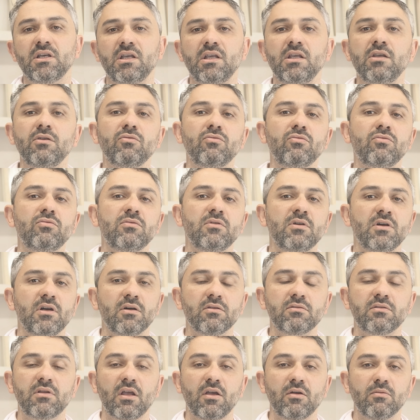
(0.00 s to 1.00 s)
e 1
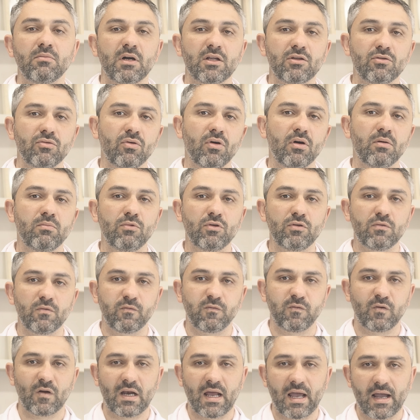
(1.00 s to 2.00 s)
eu tenho uma dor muito
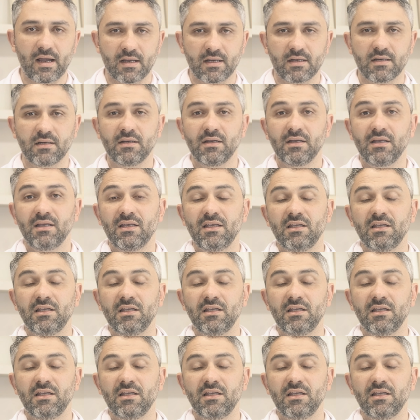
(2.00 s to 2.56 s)
fraca.